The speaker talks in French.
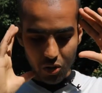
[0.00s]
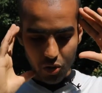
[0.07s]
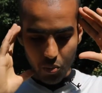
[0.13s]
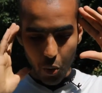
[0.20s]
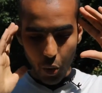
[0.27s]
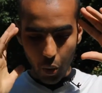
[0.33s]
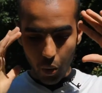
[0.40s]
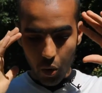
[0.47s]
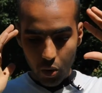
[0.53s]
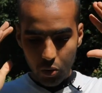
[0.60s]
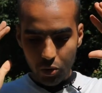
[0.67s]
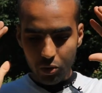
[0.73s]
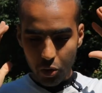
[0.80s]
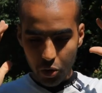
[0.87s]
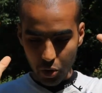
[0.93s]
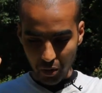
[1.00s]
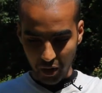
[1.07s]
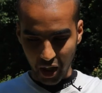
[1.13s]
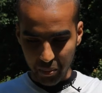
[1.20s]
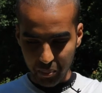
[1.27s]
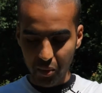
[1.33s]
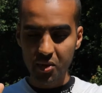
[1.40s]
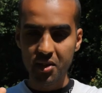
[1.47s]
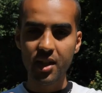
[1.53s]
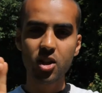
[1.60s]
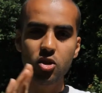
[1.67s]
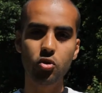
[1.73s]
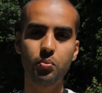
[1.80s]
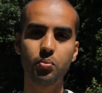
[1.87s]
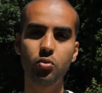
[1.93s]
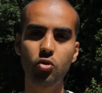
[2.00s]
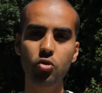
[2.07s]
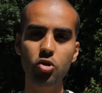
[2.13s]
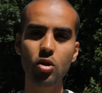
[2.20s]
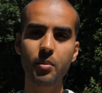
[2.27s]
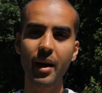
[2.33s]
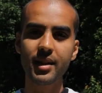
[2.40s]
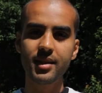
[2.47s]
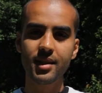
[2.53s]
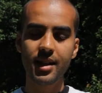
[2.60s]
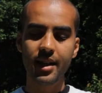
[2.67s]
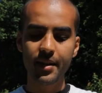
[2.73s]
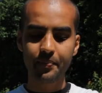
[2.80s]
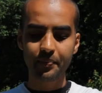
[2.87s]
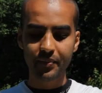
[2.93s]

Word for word: je, me rends compte que je suis en train de penser, je touche le bracelet